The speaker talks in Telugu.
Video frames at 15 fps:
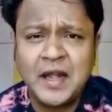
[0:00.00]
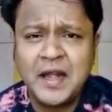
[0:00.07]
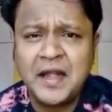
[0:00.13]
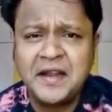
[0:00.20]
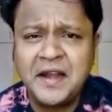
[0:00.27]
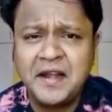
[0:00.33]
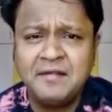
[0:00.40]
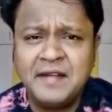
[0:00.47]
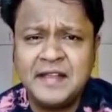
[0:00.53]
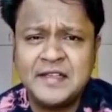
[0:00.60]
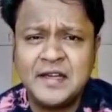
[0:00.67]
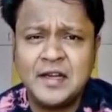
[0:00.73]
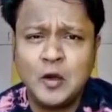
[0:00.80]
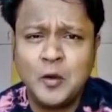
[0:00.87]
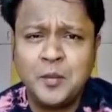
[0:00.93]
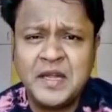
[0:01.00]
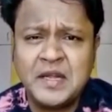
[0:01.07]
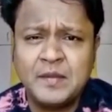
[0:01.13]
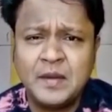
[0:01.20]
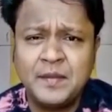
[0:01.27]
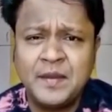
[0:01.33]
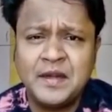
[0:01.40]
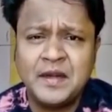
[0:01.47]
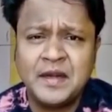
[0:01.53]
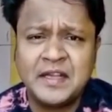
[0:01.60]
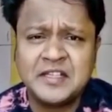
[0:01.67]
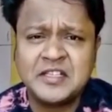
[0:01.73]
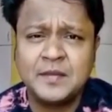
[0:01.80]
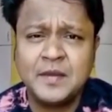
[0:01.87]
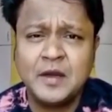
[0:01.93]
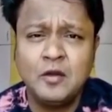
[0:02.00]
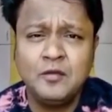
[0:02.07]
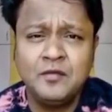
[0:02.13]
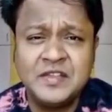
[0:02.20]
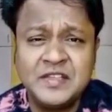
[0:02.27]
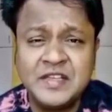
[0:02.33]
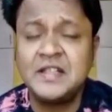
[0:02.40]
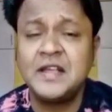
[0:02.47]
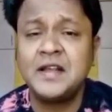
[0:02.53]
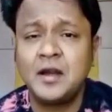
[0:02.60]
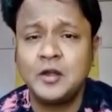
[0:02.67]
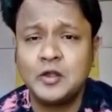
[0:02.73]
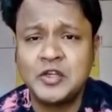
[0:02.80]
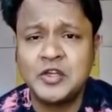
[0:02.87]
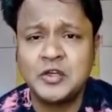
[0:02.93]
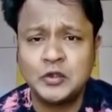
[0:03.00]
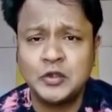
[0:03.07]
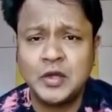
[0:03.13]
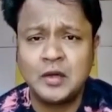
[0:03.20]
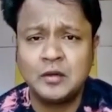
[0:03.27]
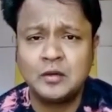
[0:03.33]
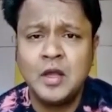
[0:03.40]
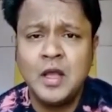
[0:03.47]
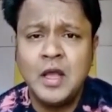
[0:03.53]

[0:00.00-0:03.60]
నారాయణకేడు వెంచర్లలో పెట్టుబడి పెట్టిన కస్టమర్లు విజయ తీరాలకు చేరుకున్నారు